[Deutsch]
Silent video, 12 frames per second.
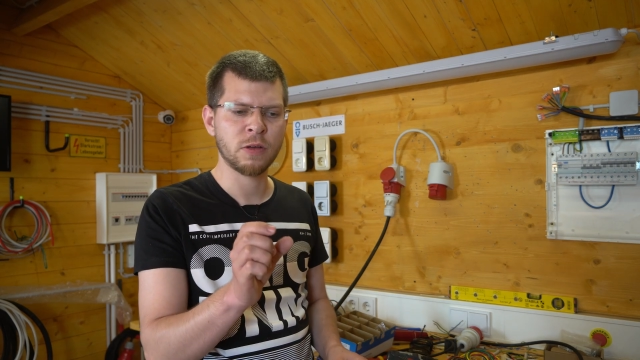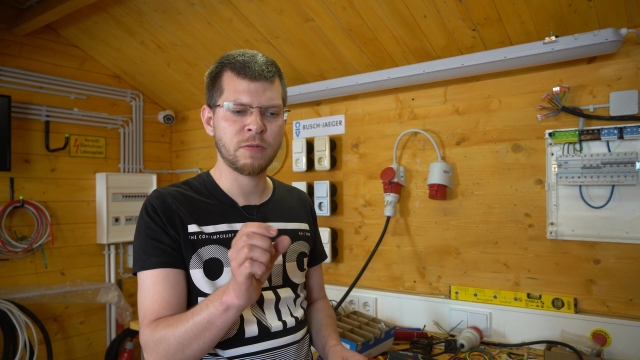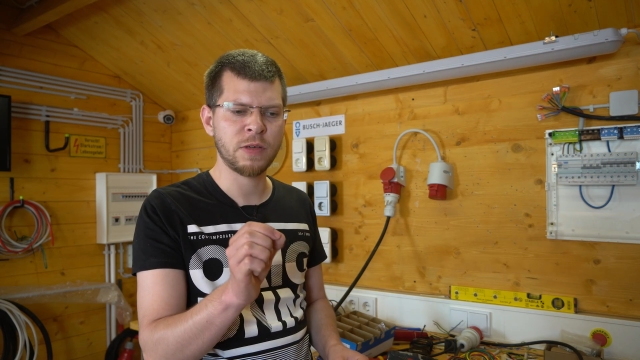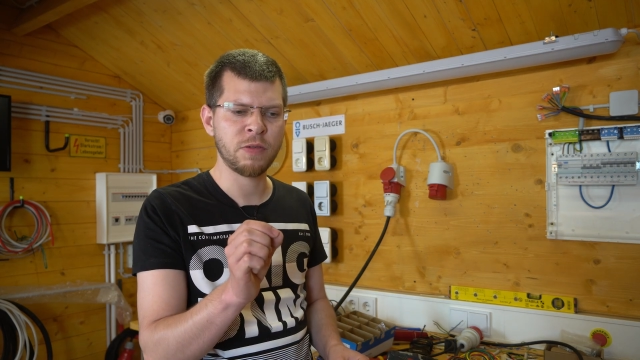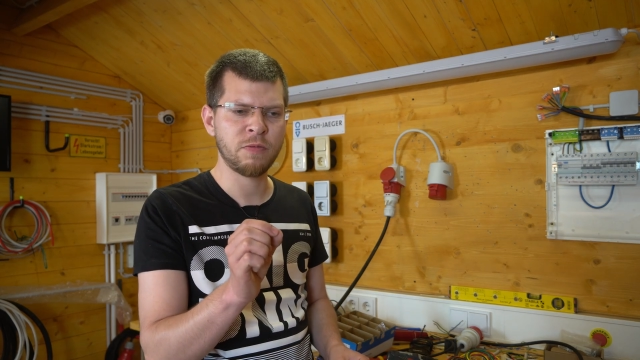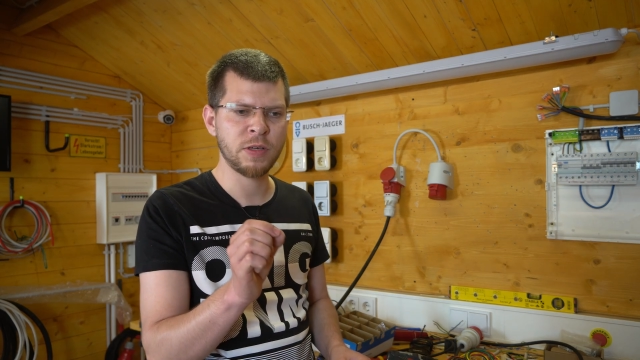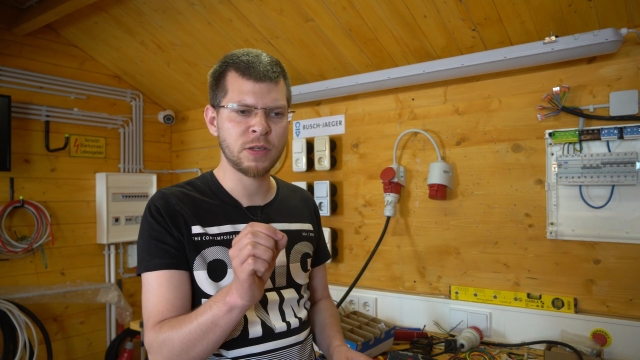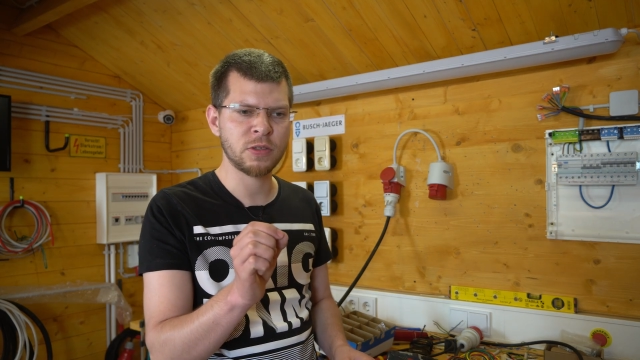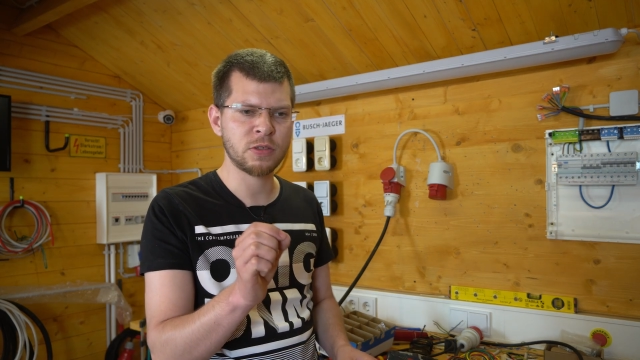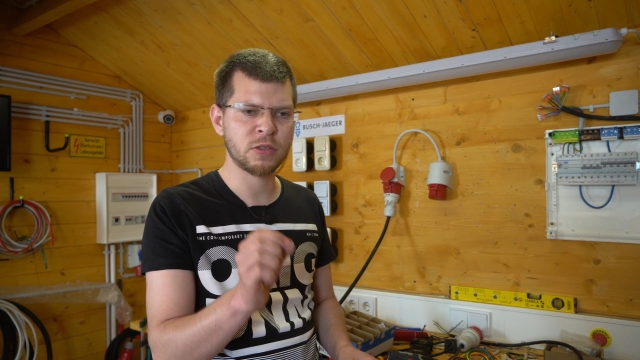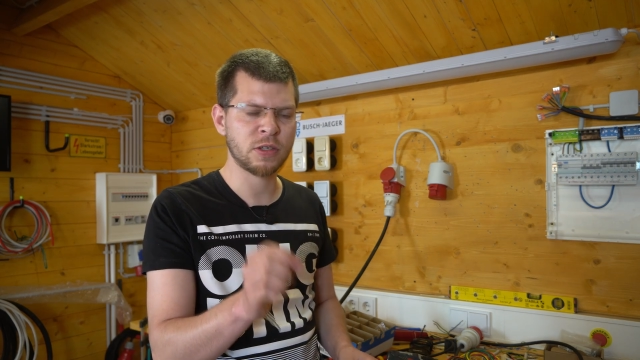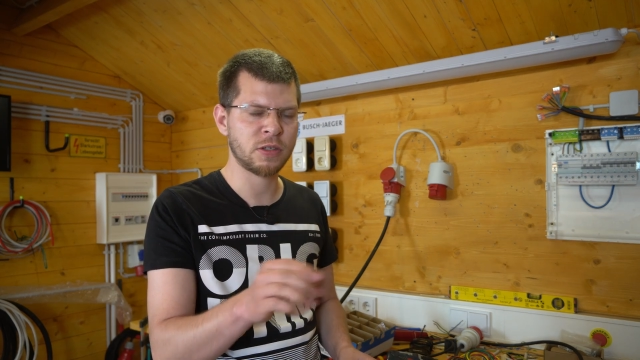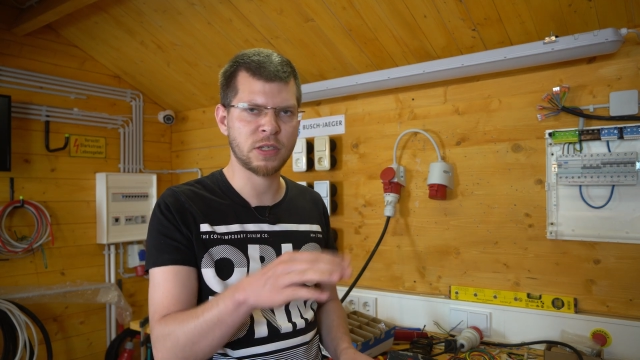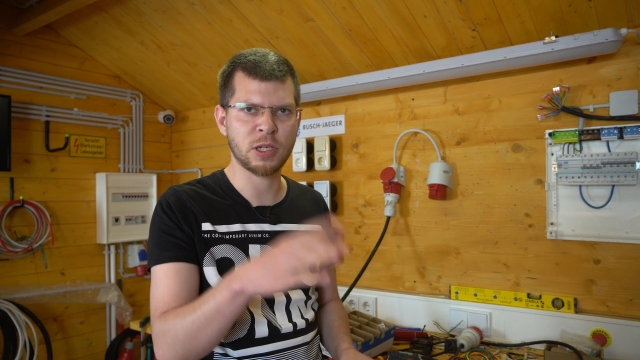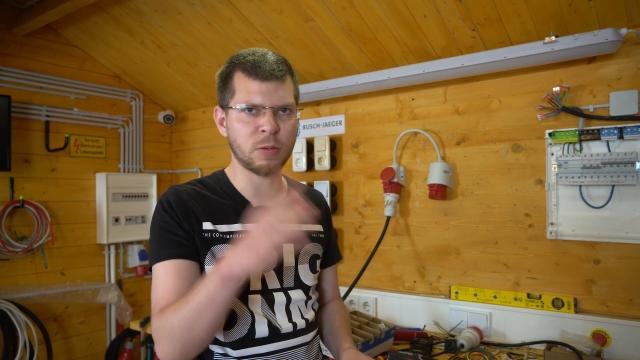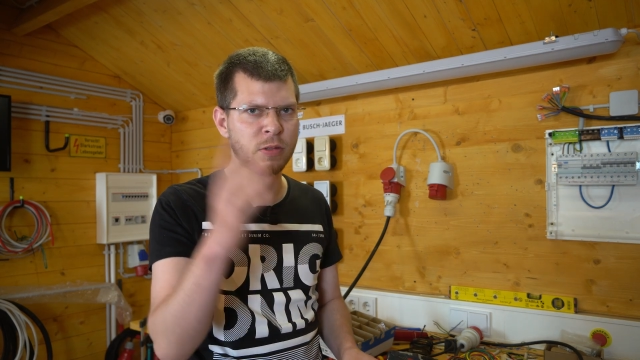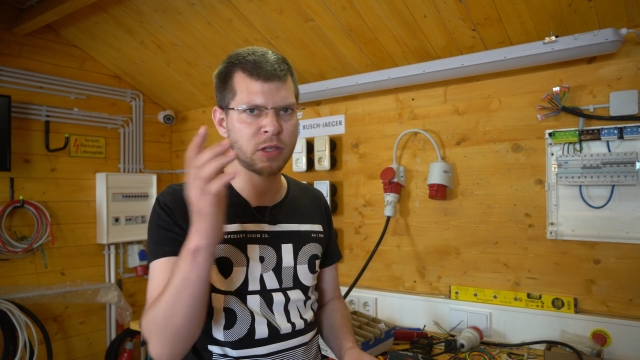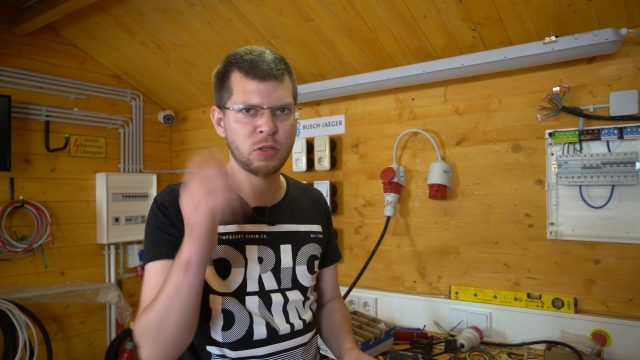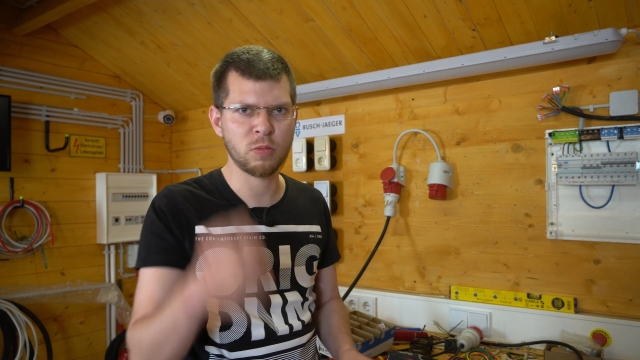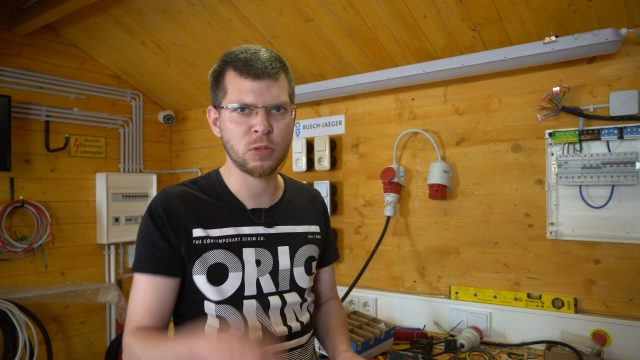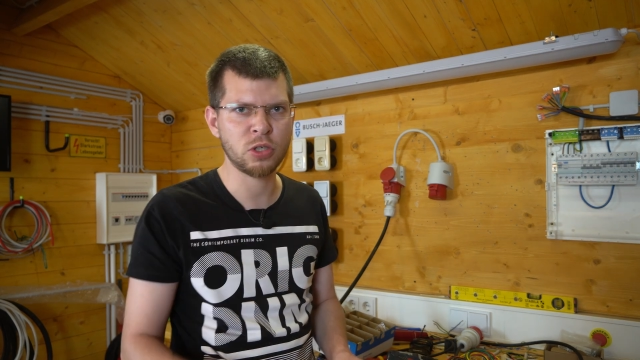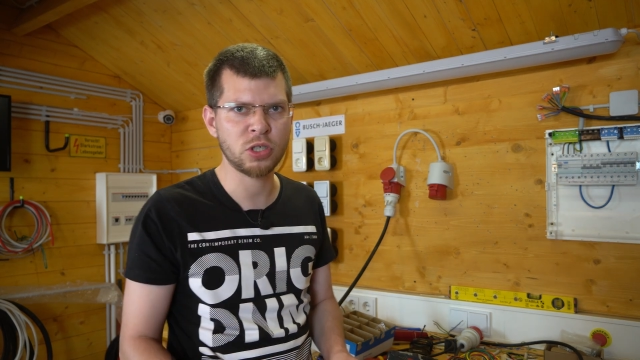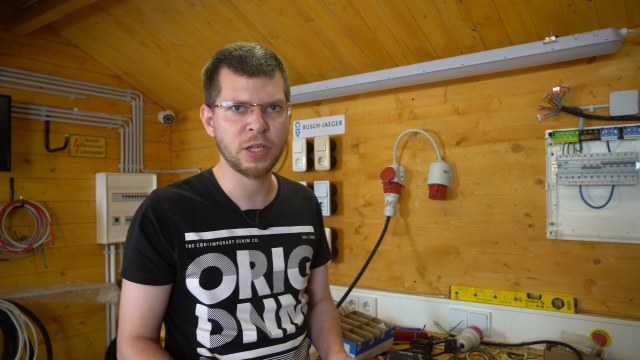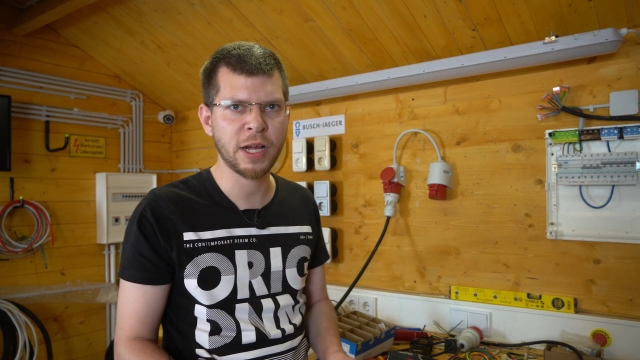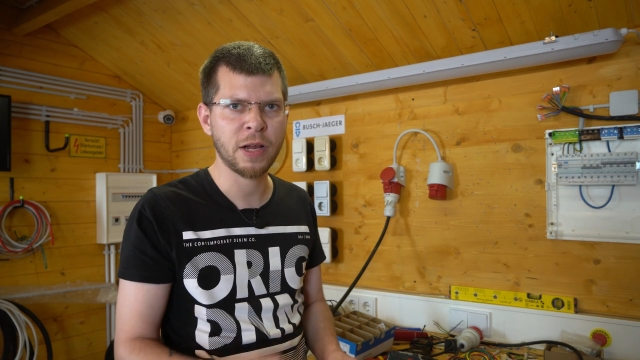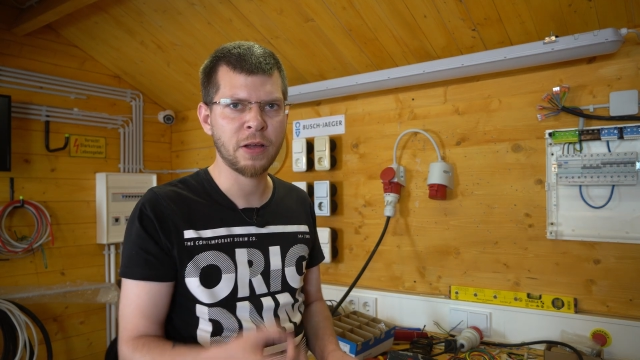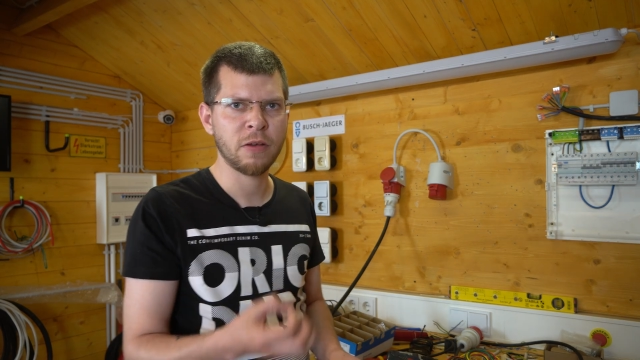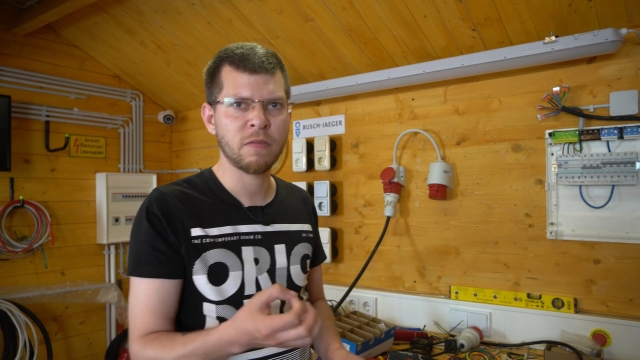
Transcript: wie, wie das, ich glaube, es geht übel schnell,